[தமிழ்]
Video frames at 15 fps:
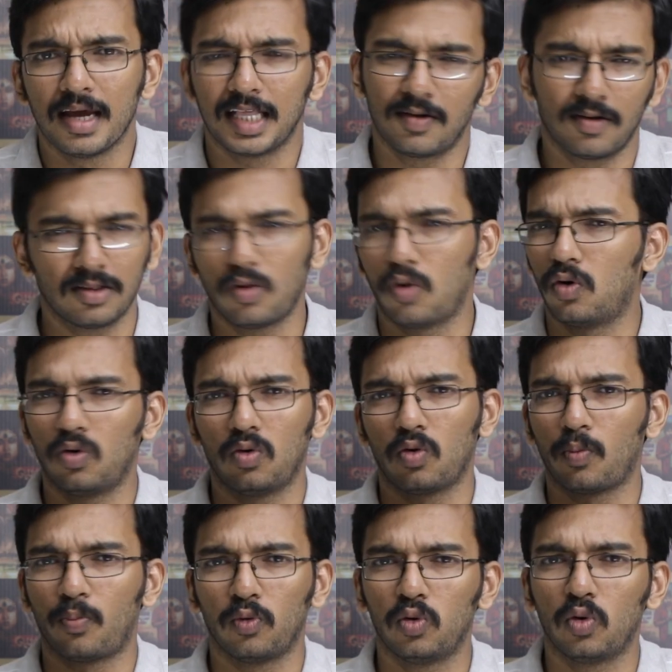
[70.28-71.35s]
இது வந்து ஒன்றும்
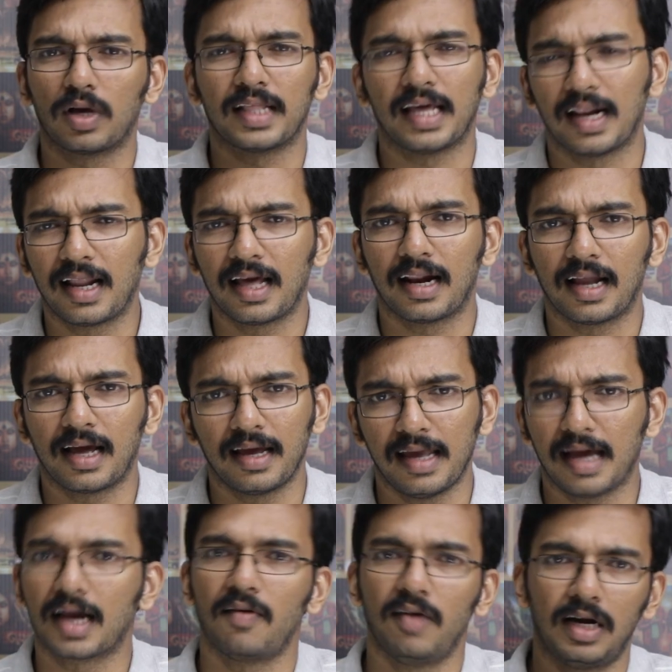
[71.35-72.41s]
ஒரு புது கதையெல்லாம் இல்லை
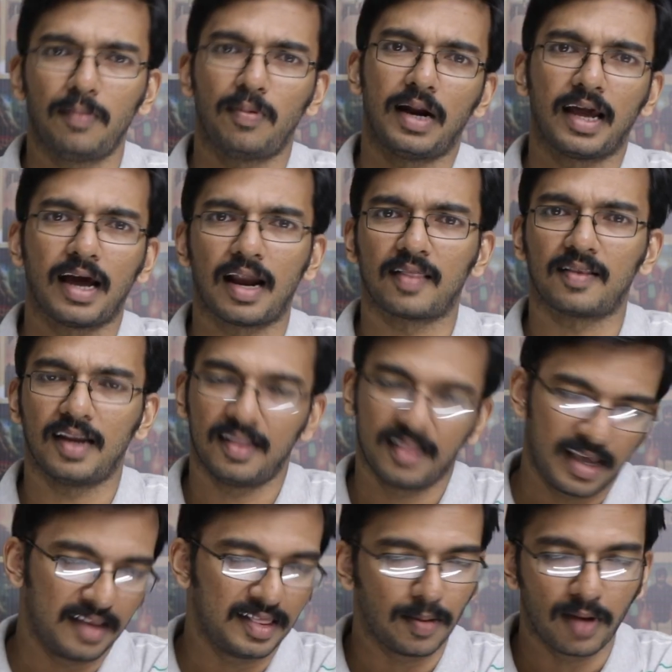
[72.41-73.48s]
எங்கள் வீட்டு பிள்ளை
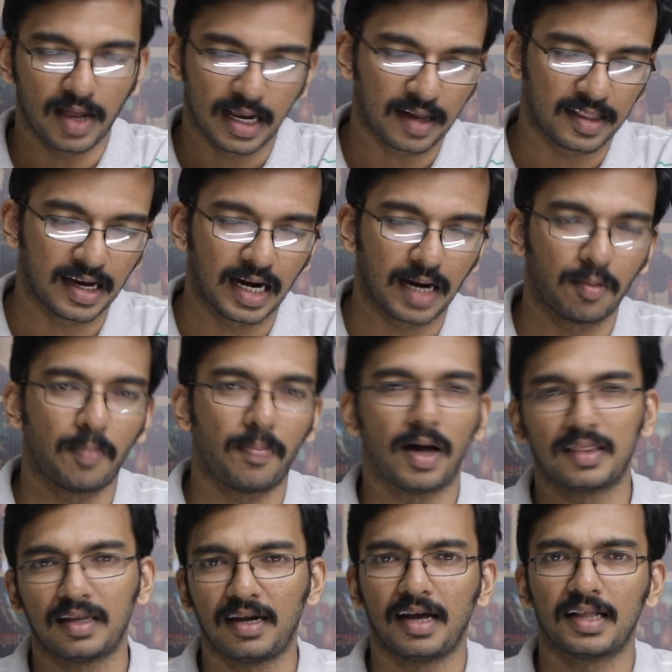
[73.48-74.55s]
காலத்துலேருந்தே இந்த மாதிரி கதைகள் நம்ம
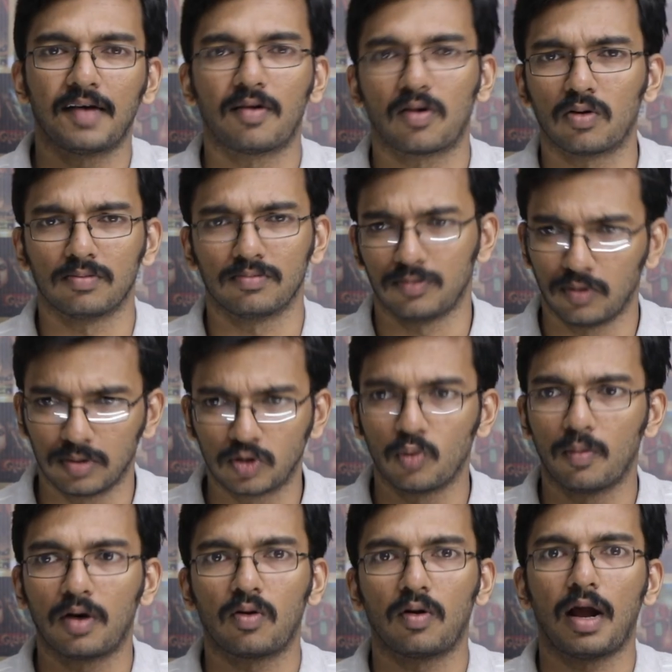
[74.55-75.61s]
பார்த்துட்டே தான் வரோம்
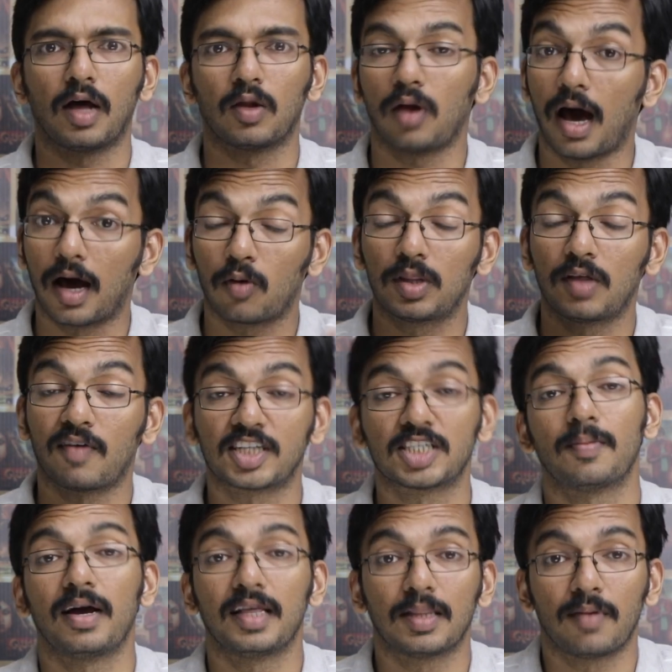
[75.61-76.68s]
சுமார் ஒரு அறு அறுபது
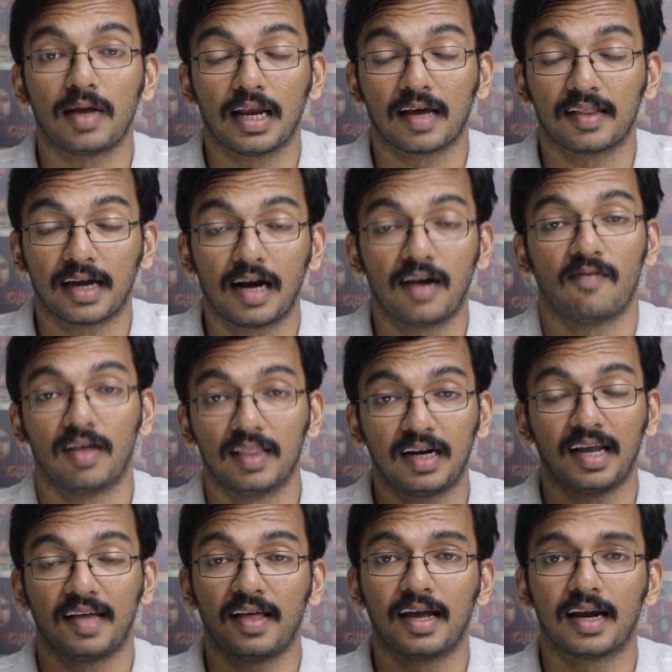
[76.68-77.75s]
வருஷமாக இந்த மாதிரி கதைகள்
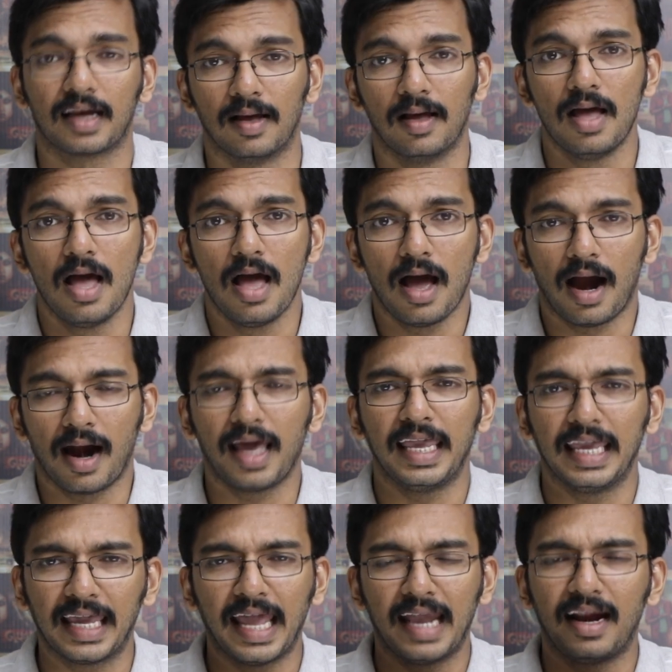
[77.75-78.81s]
வந்துட்டே தான் இருக்குது
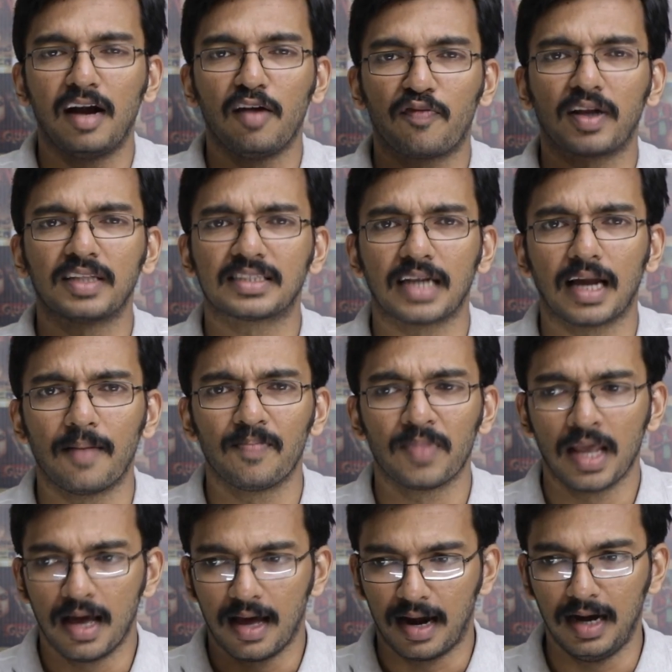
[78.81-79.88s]
ஆனால் இங்கே என்ன டிஃப்ரென்ஸ்னால்
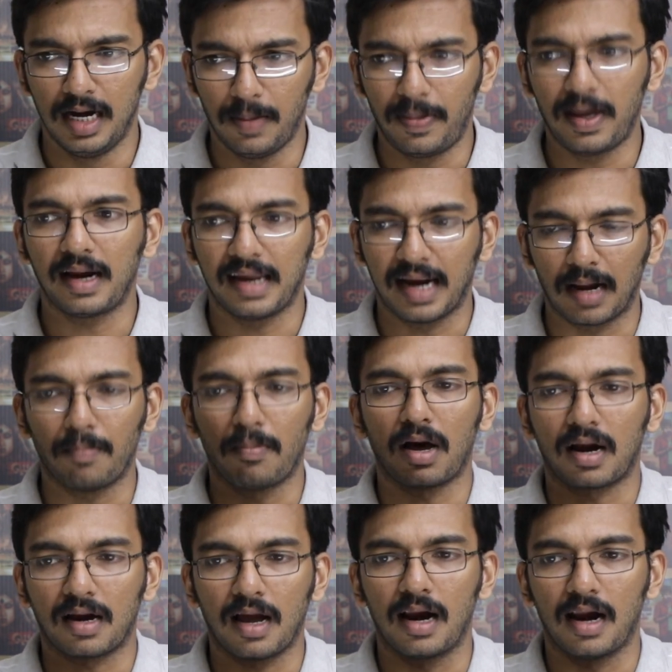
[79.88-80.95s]
ரெண்டு பேர் இடம்
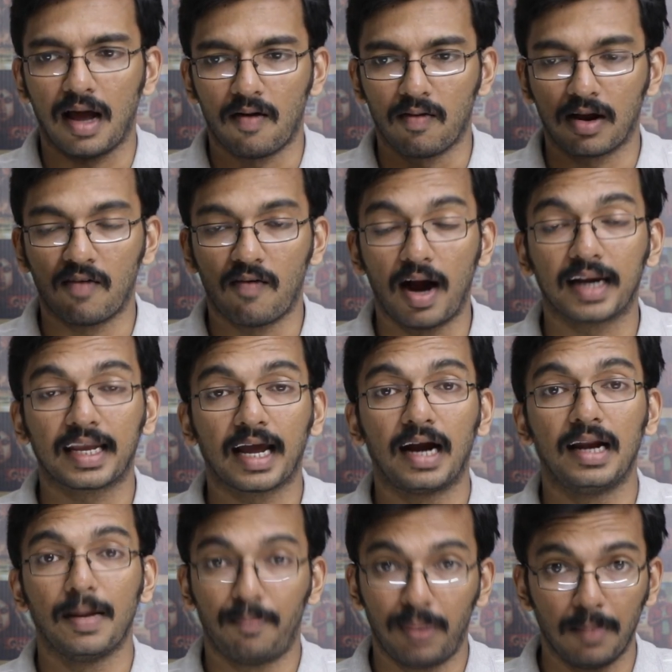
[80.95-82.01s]
மாறினால் அவங்க
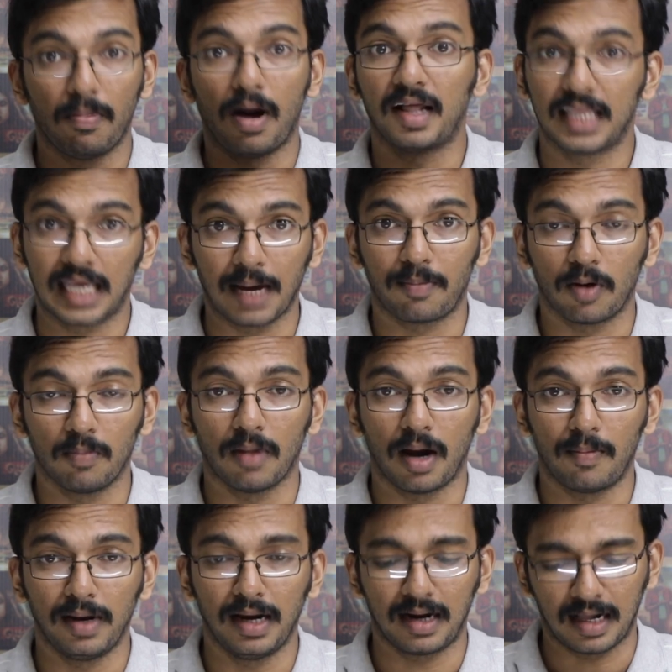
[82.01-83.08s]
வாழ்க்கைகள் எப்படி பாதிக்கப்படும்
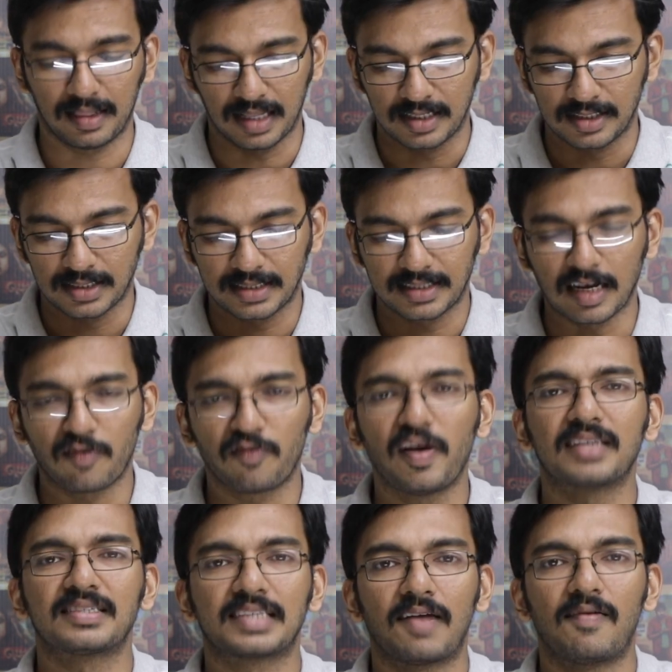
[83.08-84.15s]
அப்படின்ற அந்த
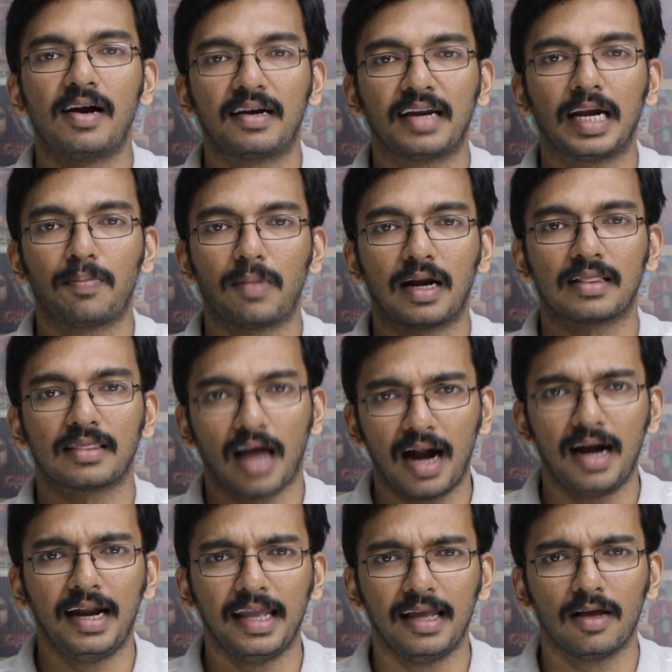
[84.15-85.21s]
சர்ஃபேஸ் லெவல் ட்ரீட்மெண்ட்டை
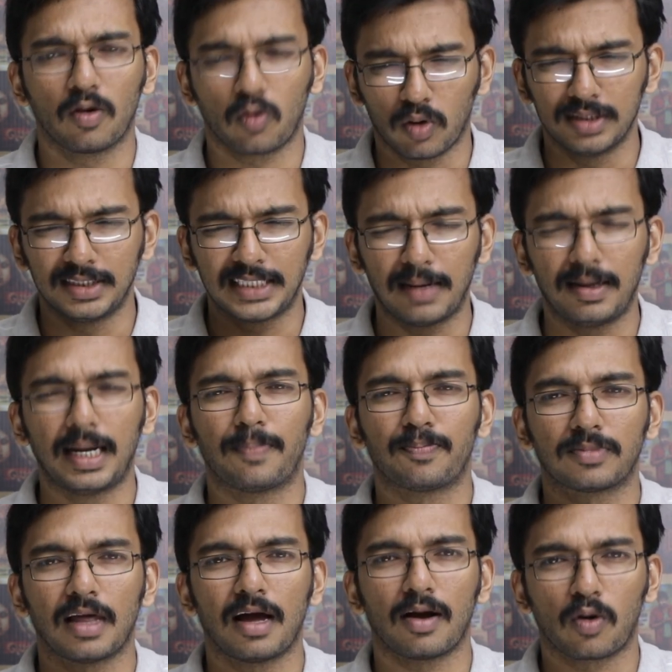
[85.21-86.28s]
தாண்டி கொஞ்சம்
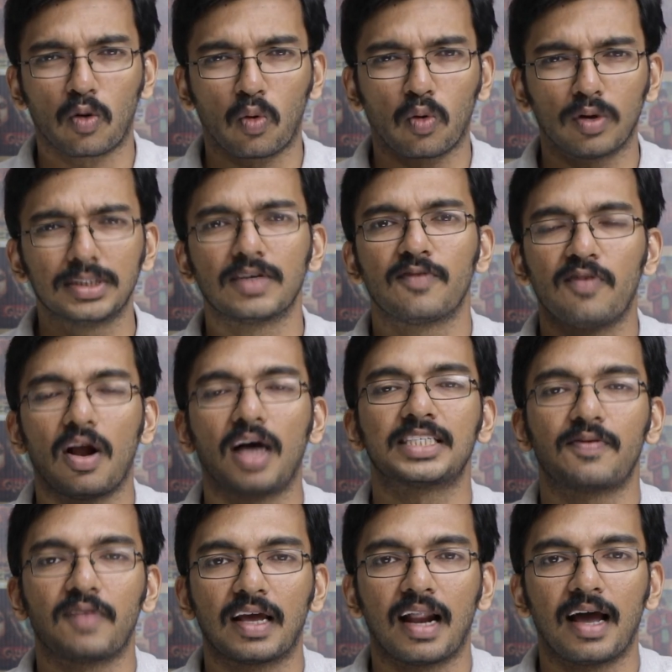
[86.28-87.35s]
டெப்த்தாக கொஞ்சம்
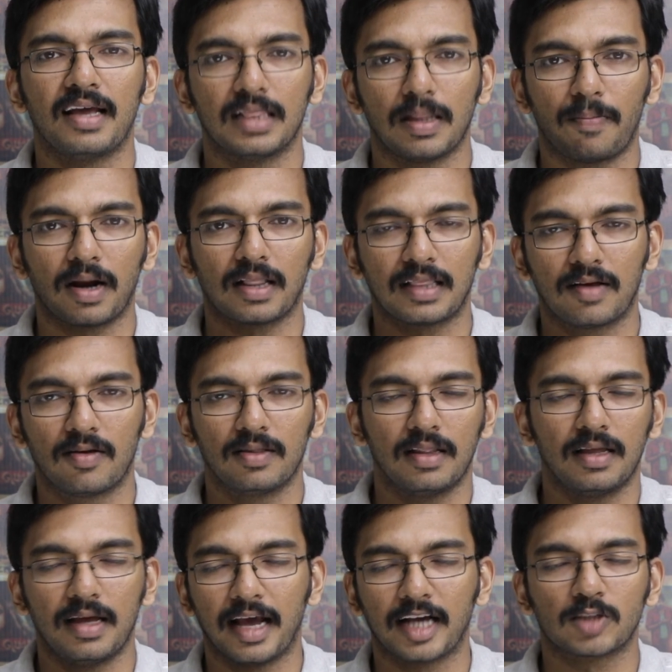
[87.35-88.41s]
ஃபிலாசபிக்கலாக இந்த படத்தை
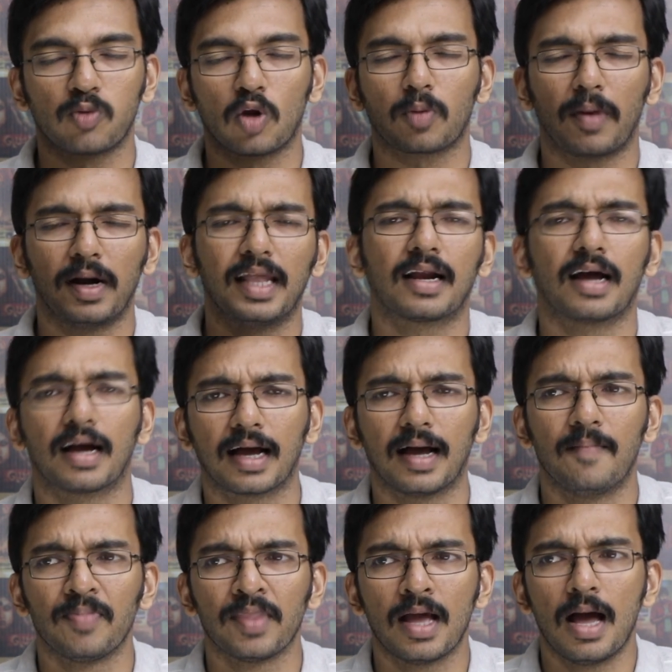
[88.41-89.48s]
வந்து எக்ஸ்ப்ளோர் பண்ணியிருக்காங்க
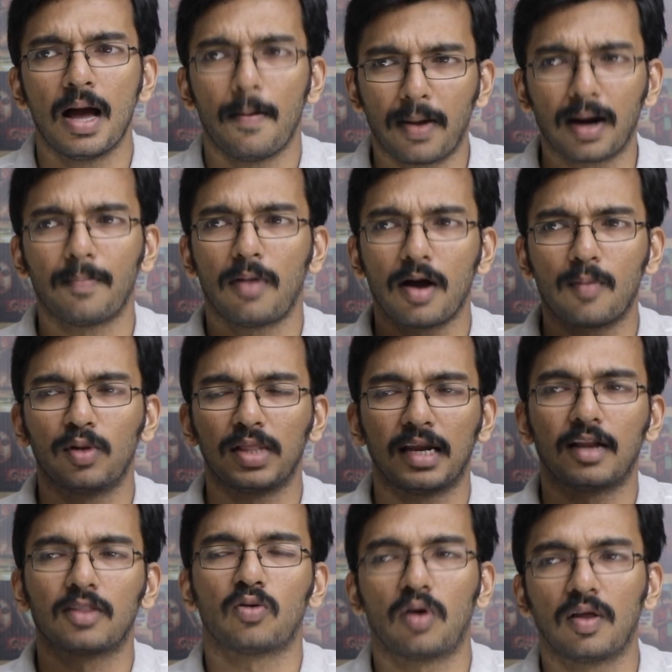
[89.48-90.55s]
படம் பார்க்கும்போது
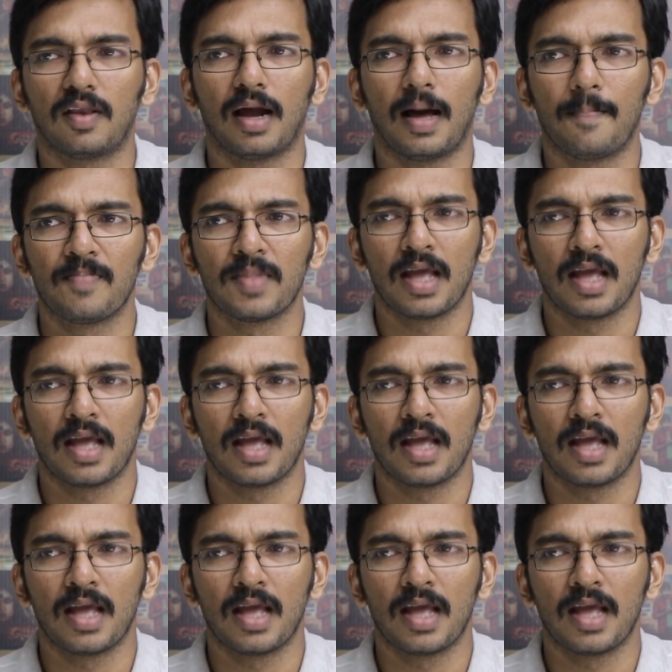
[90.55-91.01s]
என்ன தோணுதுன்னா